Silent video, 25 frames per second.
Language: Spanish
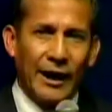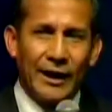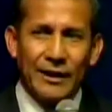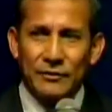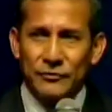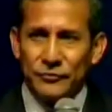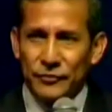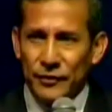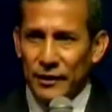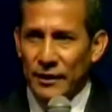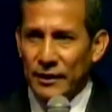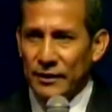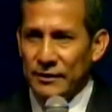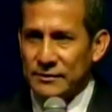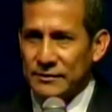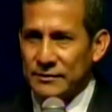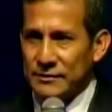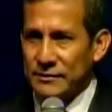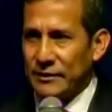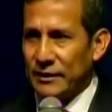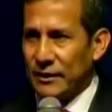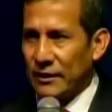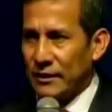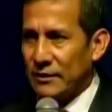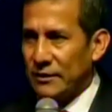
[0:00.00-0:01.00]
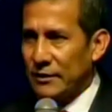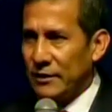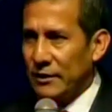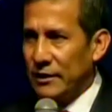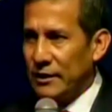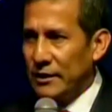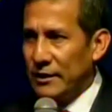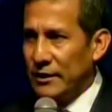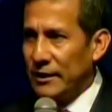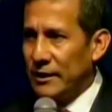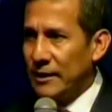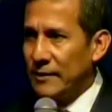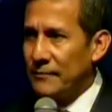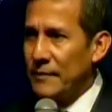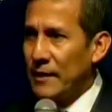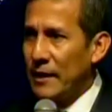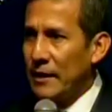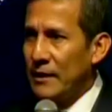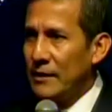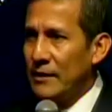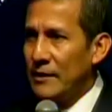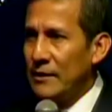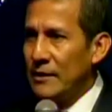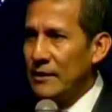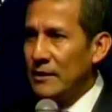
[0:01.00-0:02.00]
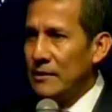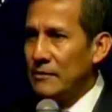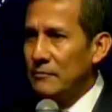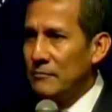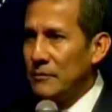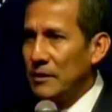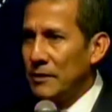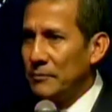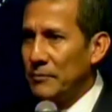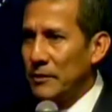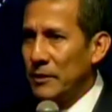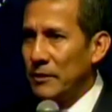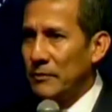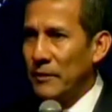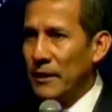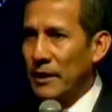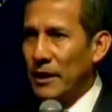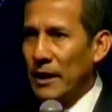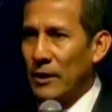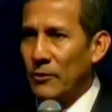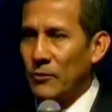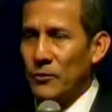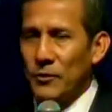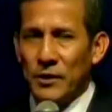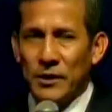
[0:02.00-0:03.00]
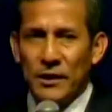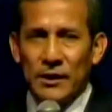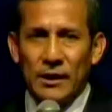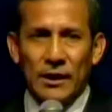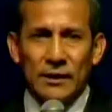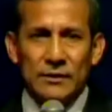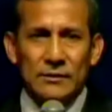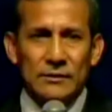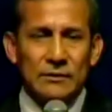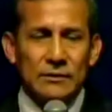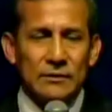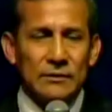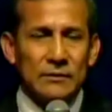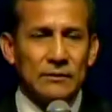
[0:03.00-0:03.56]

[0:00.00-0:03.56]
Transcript: alférez de artillería mi primera unidad